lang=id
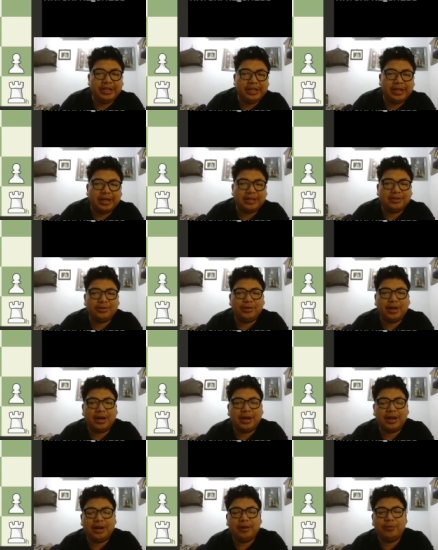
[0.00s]
jelas sudah
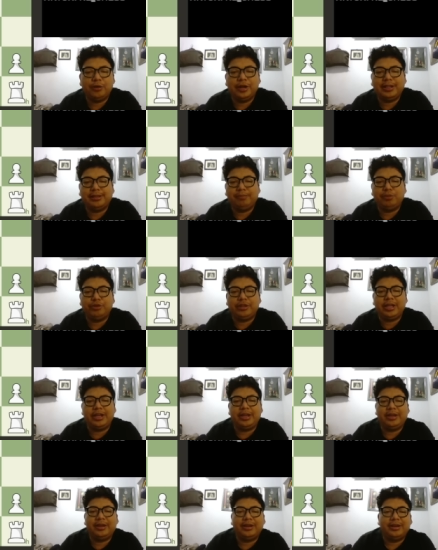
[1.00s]
kalah buat putih.